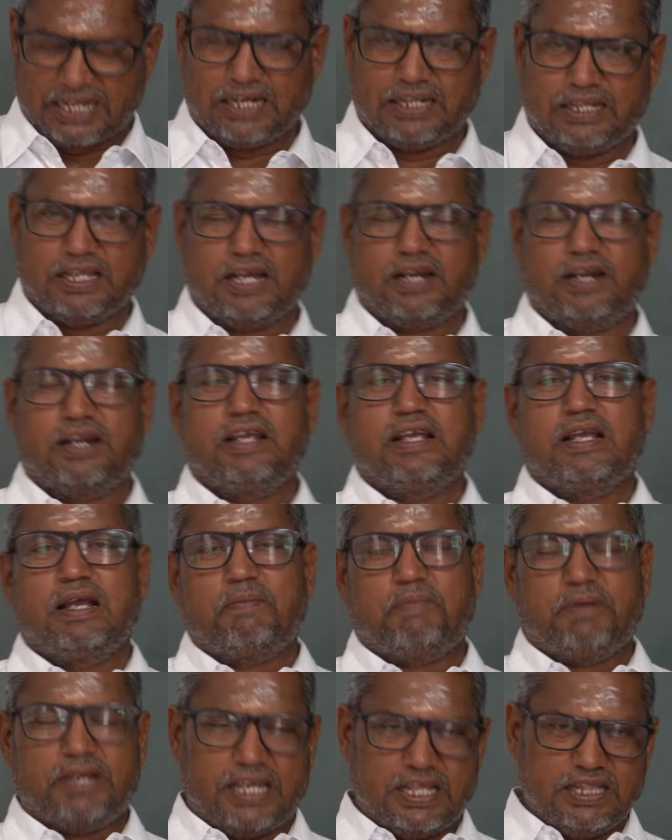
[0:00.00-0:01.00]
மனைகள் தான்
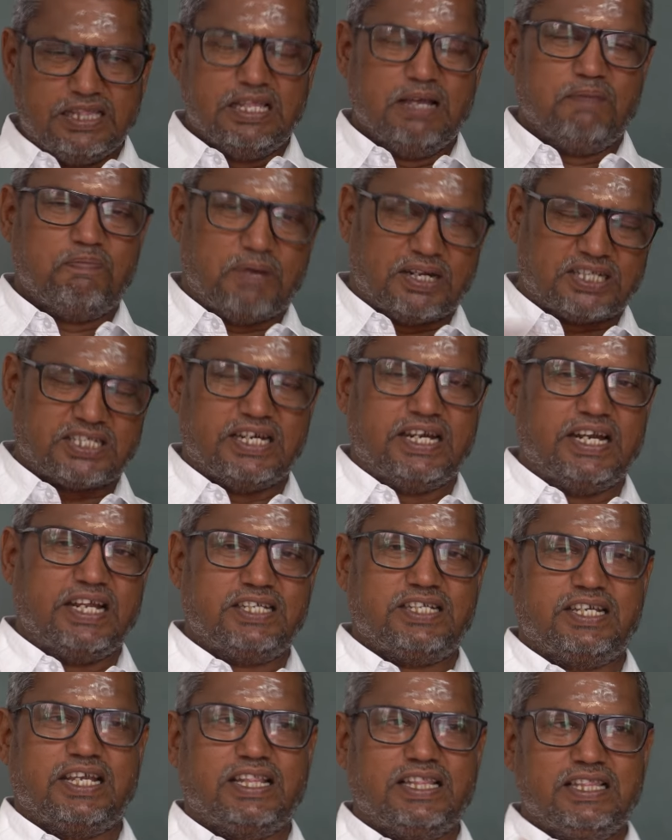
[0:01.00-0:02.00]
இப்போ எந்த
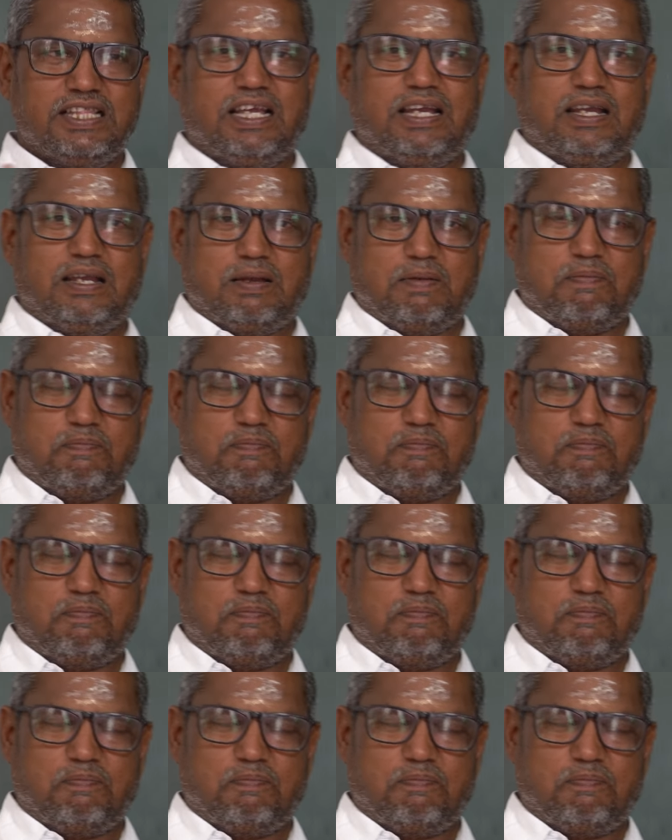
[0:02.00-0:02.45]
பர்சன்டேஜ் எந்த